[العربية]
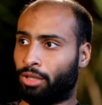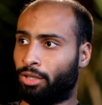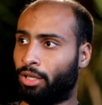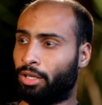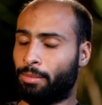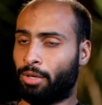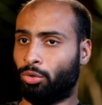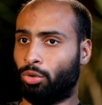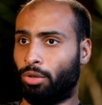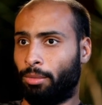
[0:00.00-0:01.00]
حضرتك
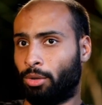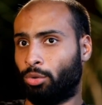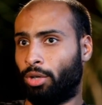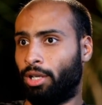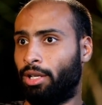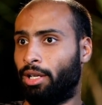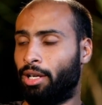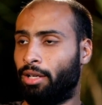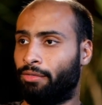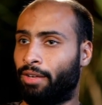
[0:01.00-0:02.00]
برضو موضوع
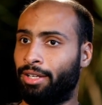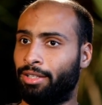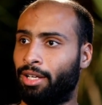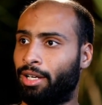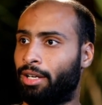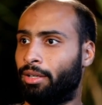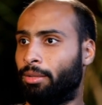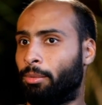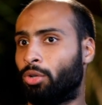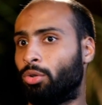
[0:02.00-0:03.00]
الفريق ده
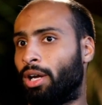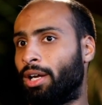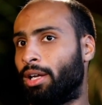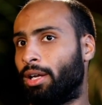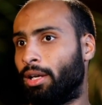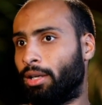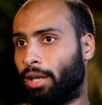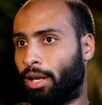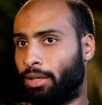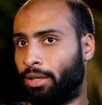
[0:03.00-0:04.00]
كان برضو حاجه
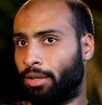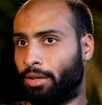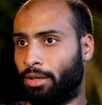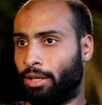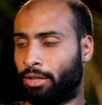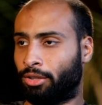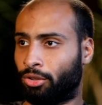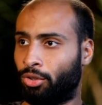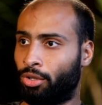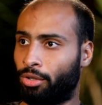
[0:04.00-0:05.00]
يعني انك
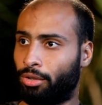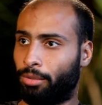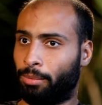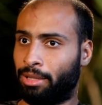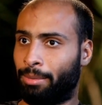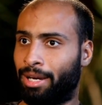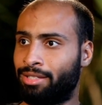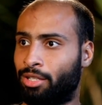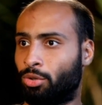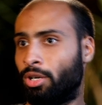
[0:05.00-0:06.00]
تختار بتبقى
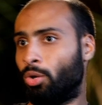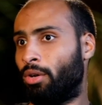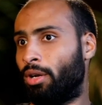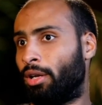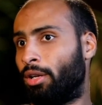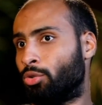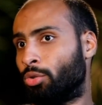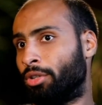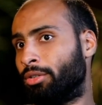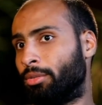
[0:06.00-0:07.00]
اسهل شويه ان هو
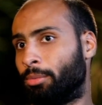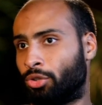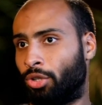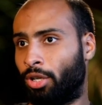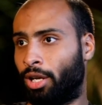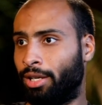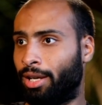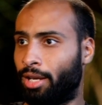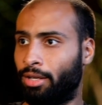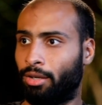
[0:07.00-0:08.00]
السكواد ما شاء الله
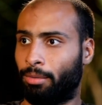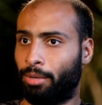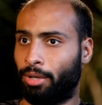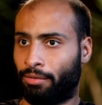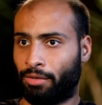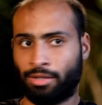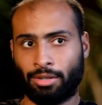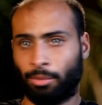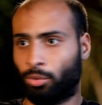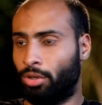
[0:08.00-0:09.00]
عليه يعني ربنا
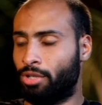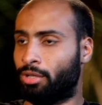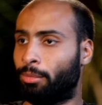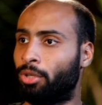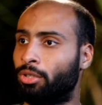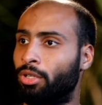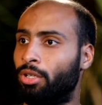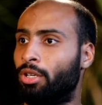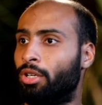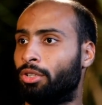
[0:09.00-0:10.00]
يحفظنا من كل الاصابات
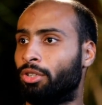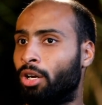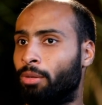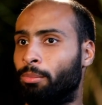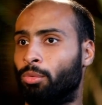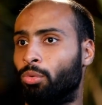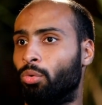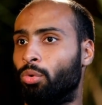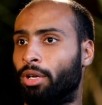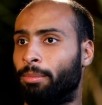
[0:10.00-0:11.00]
ضخم
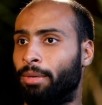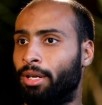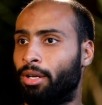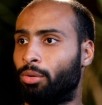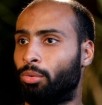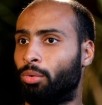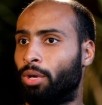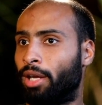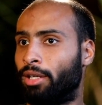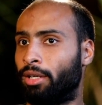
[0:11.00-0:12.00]
وكبير
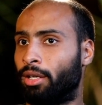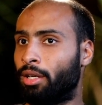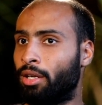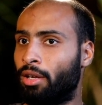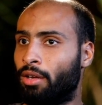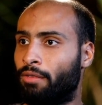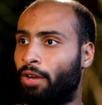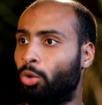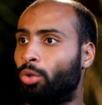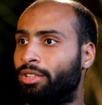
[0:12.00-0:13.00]
ويعني في
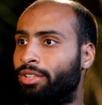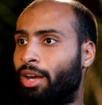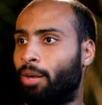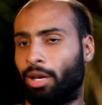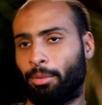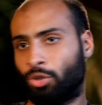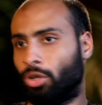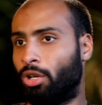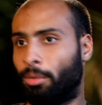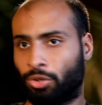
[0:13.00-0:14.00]
حلول كتير قوي يعني ما شاء
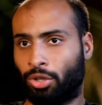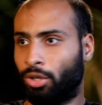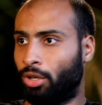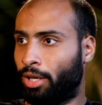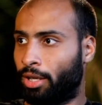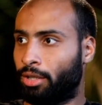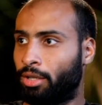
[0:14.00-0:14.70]
الله ما شاء الله يعني